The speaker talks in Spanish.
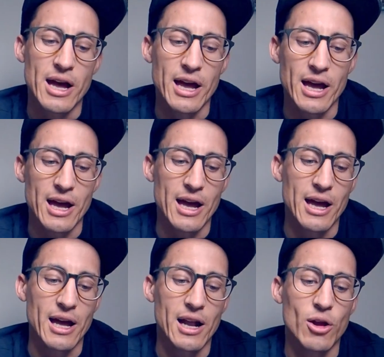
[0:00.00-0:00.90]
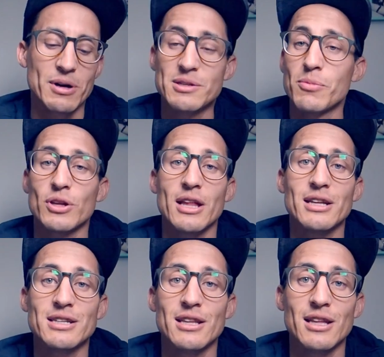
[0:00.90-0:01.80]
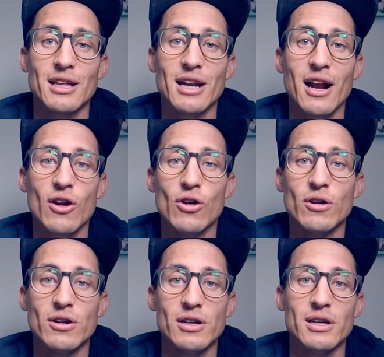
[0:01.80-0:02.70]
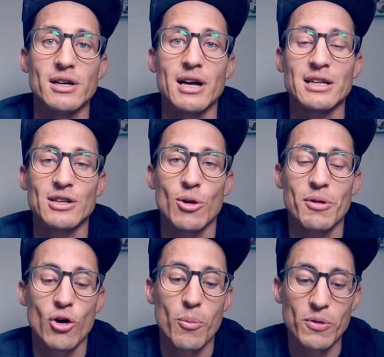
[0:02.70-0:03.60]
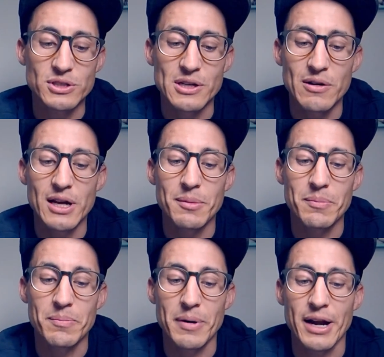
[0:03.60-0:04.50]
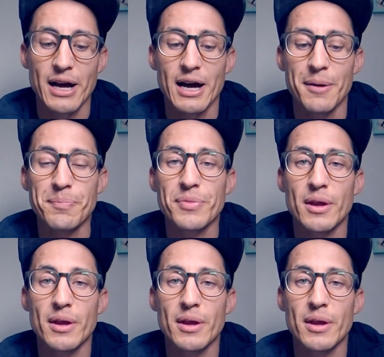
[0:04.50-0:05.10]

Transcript: eh, lo más importante es entender algo, hacer lo mejor posible para